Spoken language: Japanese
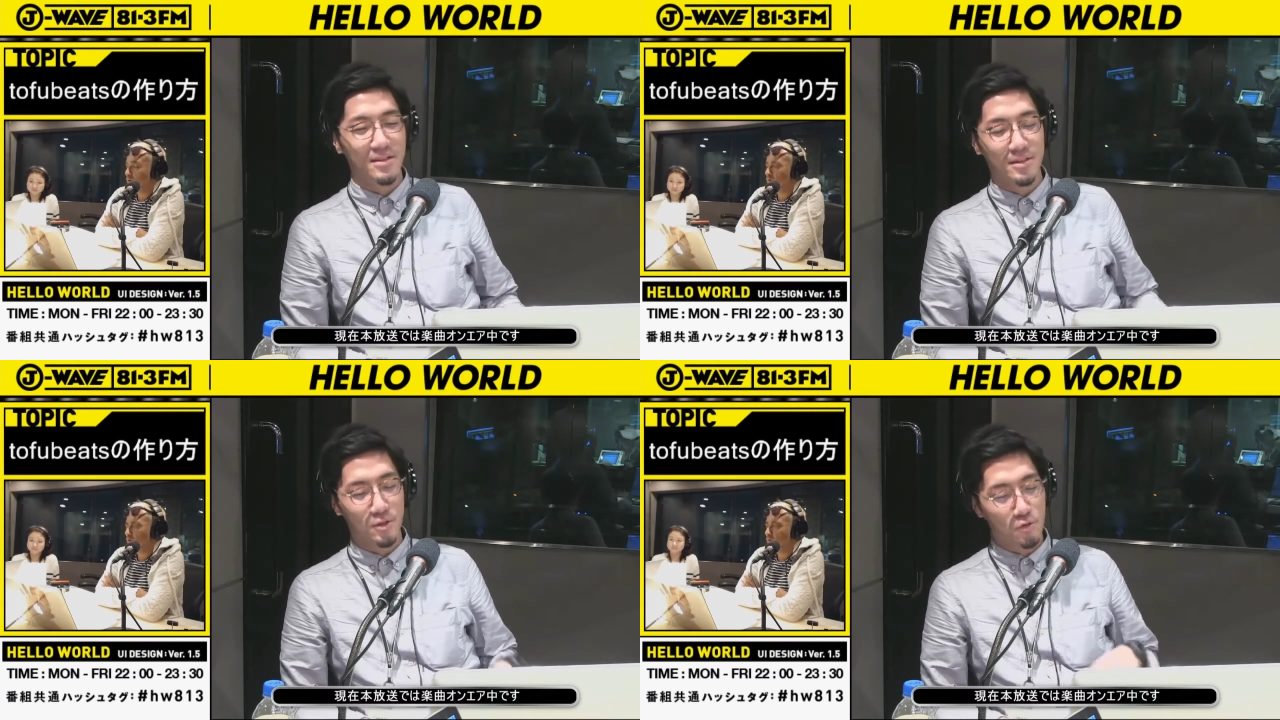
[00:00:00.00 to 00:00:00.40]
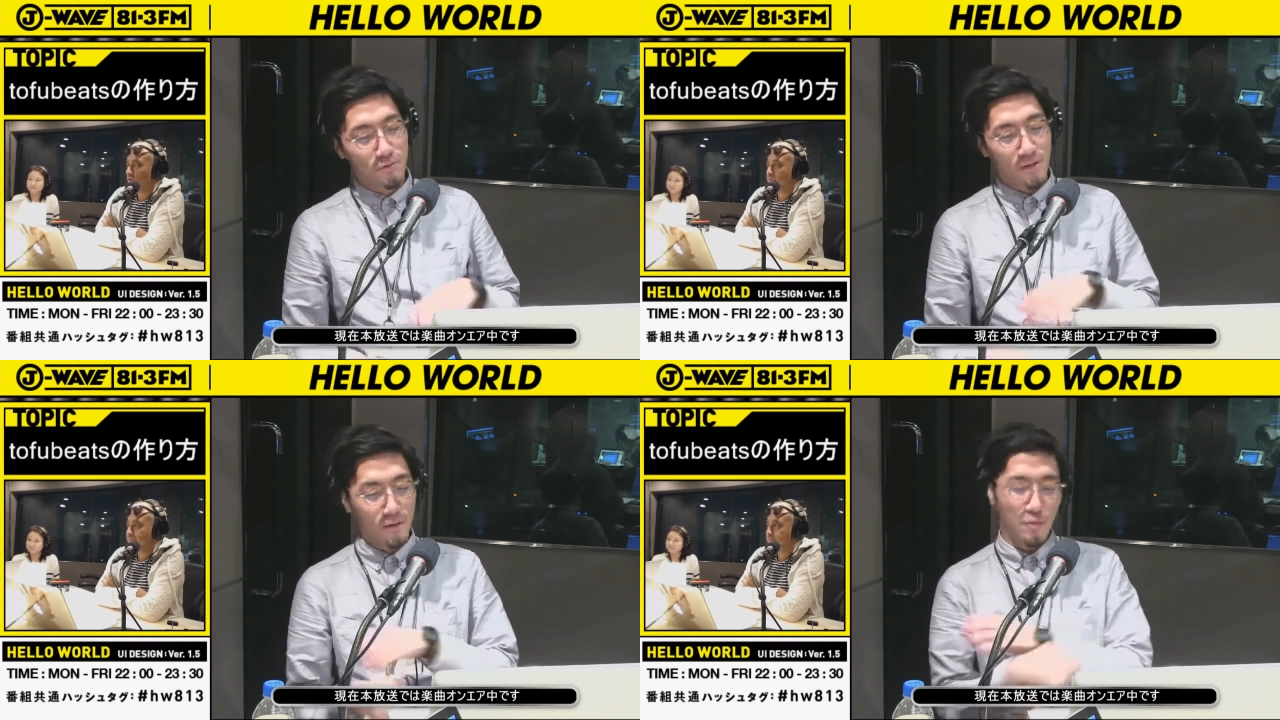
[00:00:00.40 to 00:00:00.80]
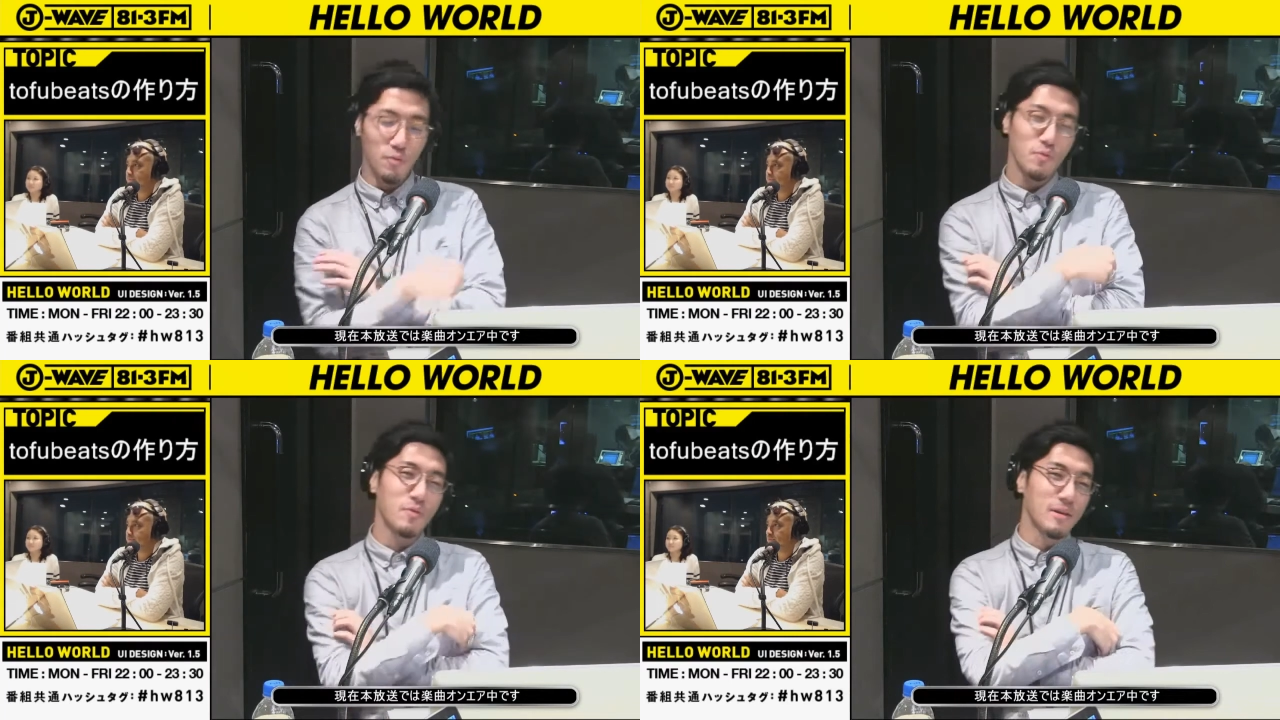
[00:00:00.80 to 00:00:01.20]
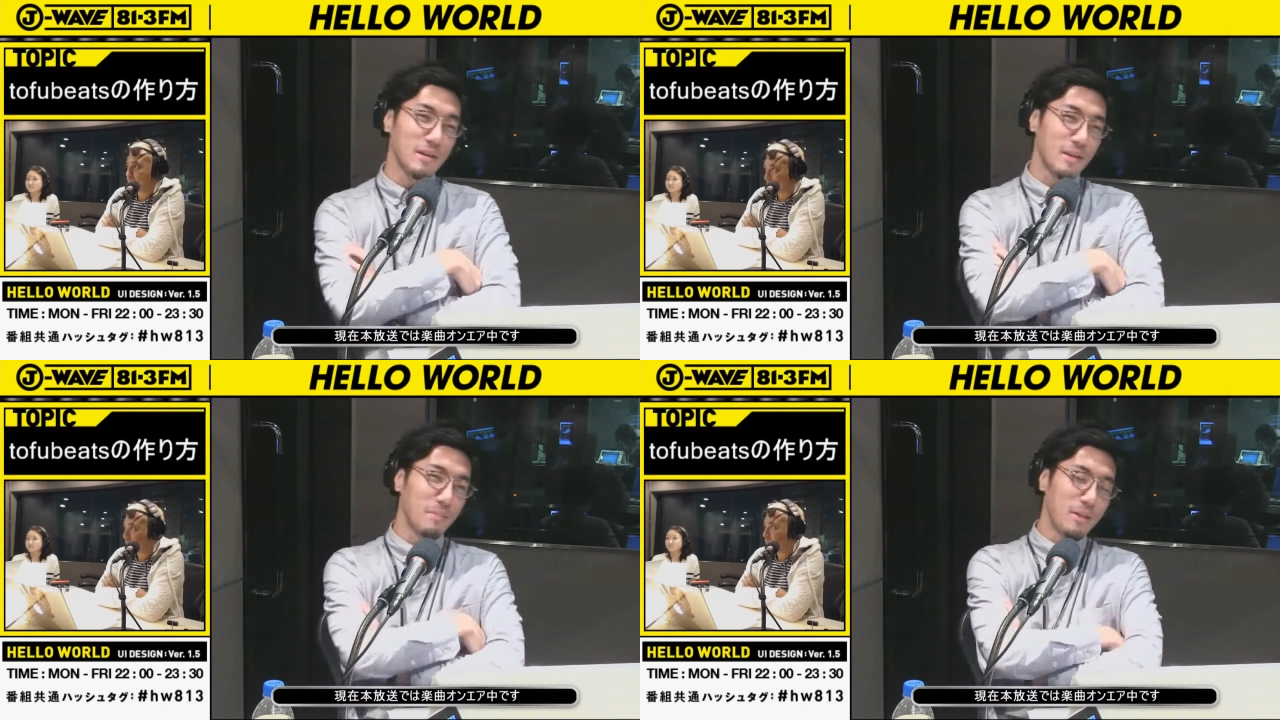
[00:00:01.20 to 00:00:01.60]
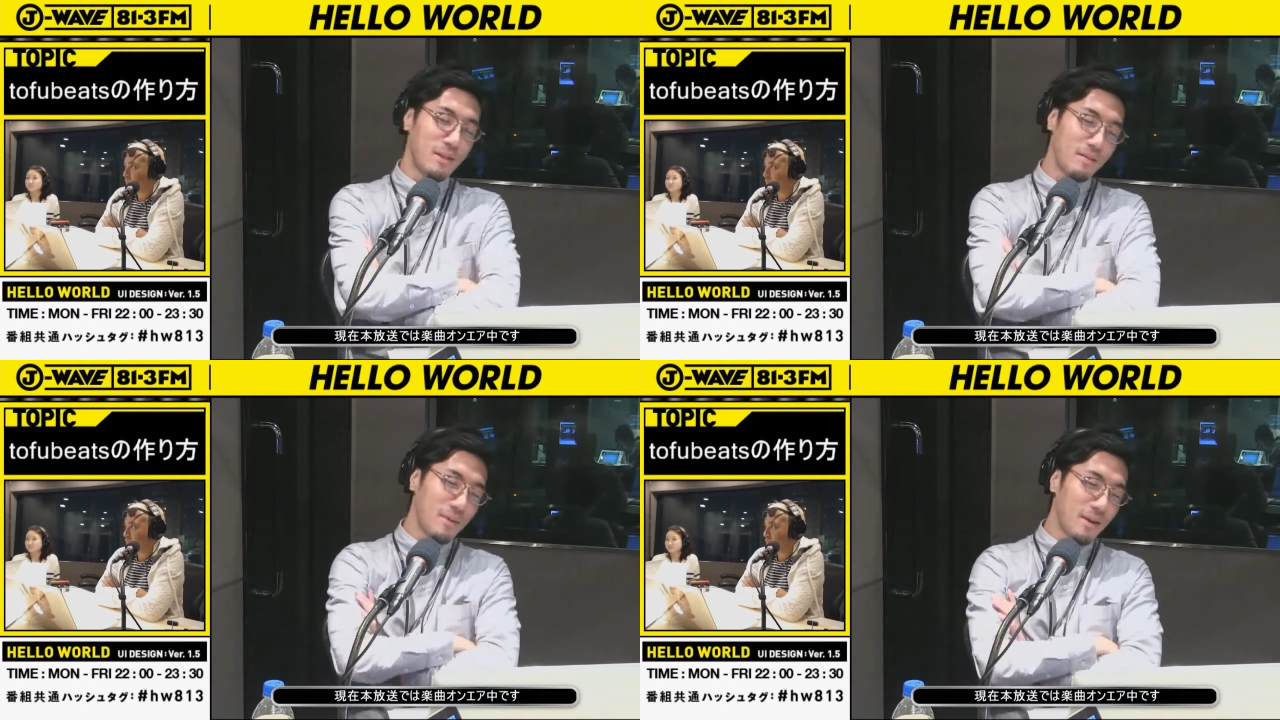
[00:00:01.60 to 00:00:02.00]
いやだって中学校の時に見
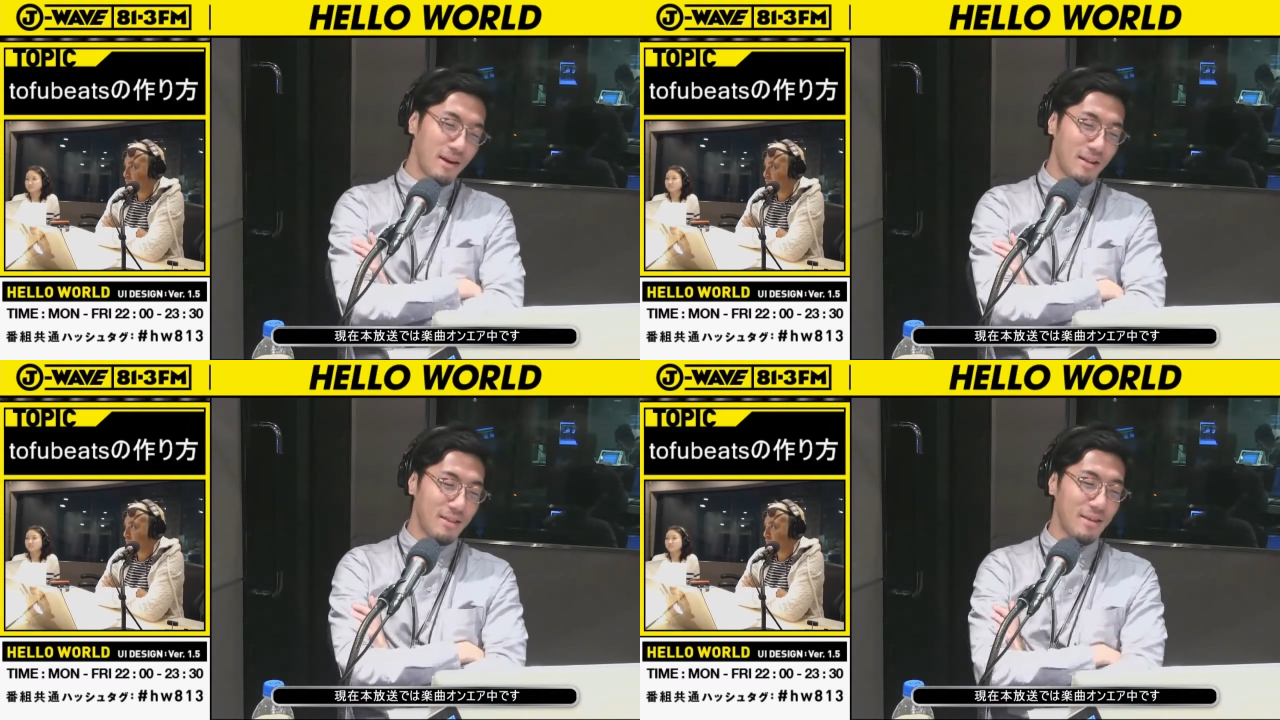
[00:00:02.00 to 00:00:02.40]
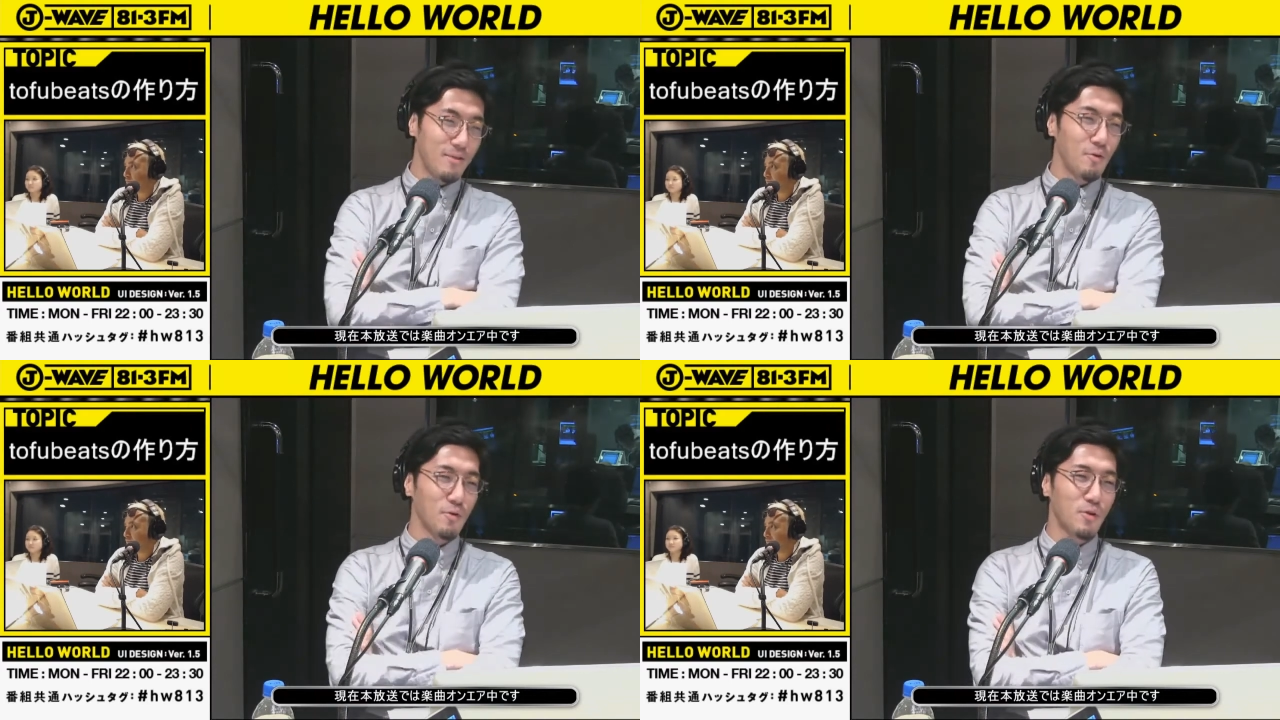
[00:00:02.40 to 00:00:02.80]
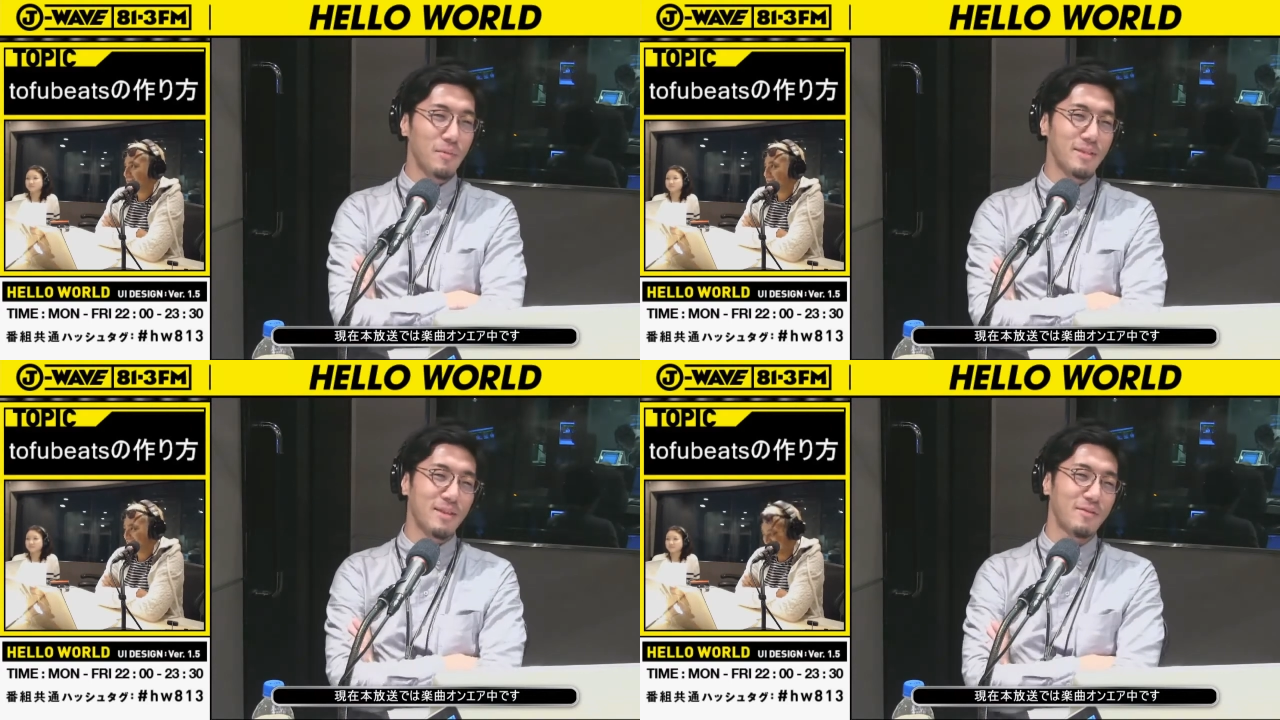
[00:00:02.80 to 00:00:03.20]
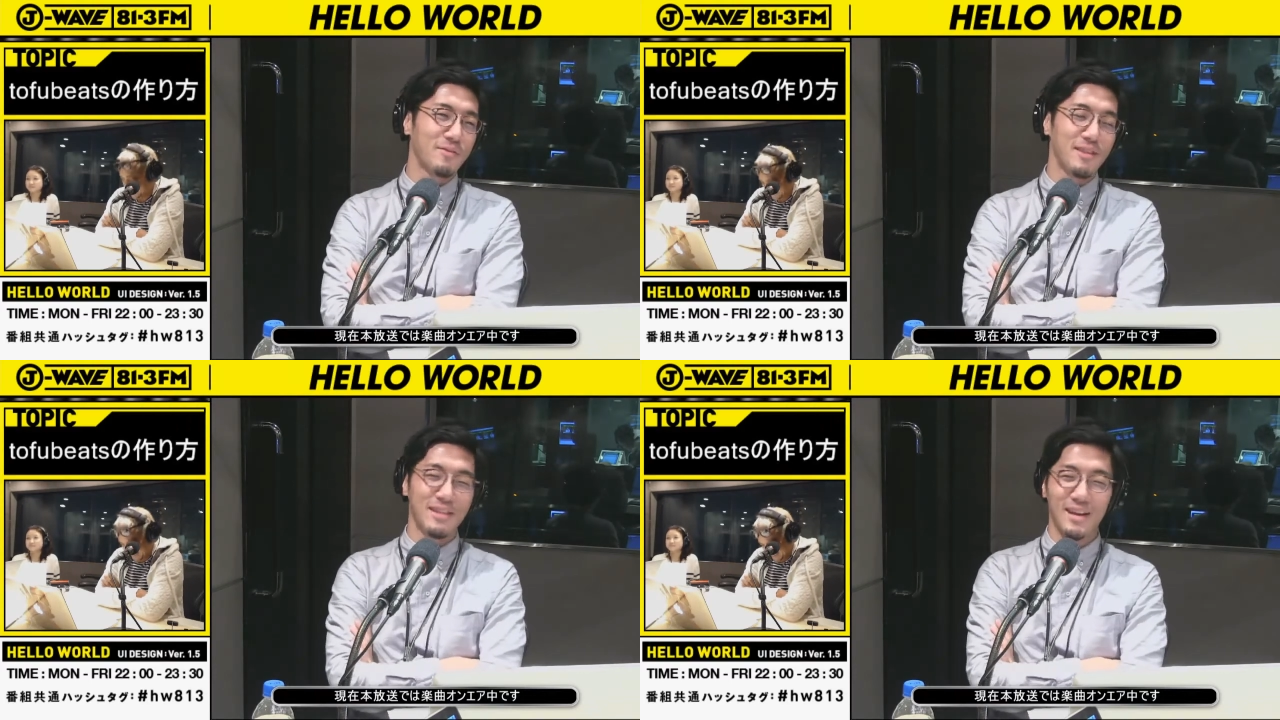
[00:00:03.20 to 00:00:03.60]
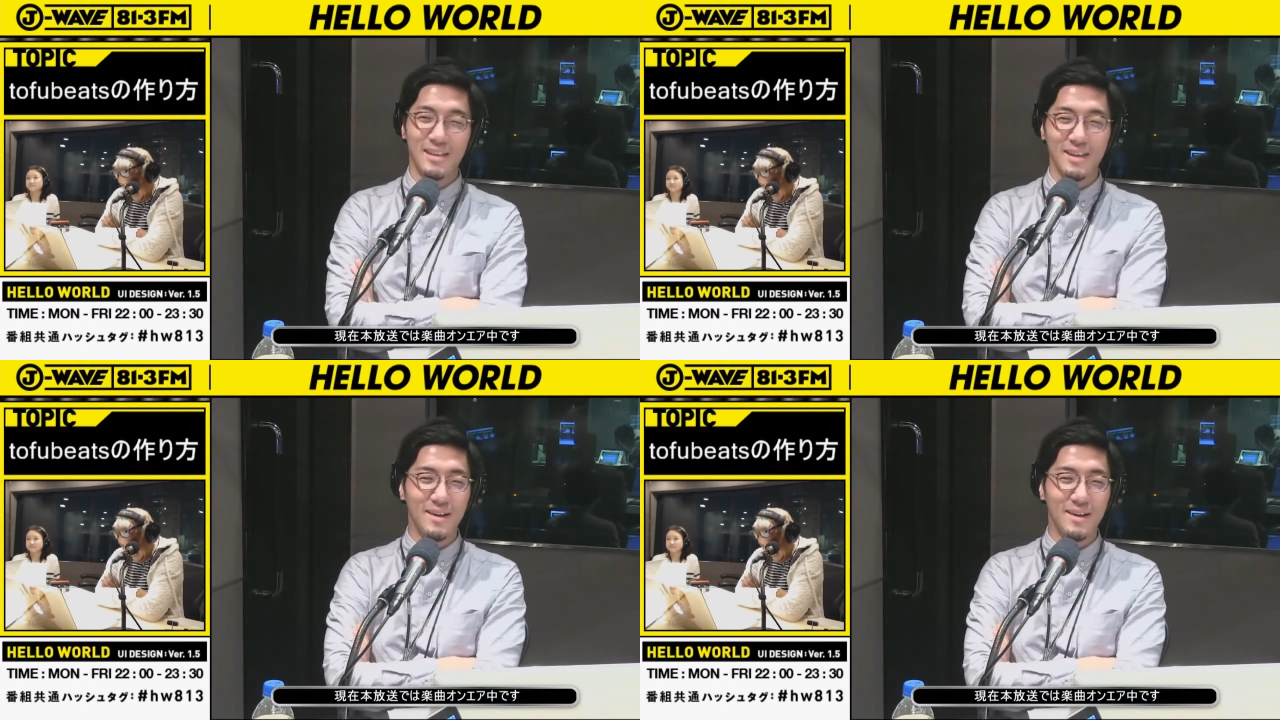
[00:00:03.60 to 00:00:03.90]
つめられてオートマティックって何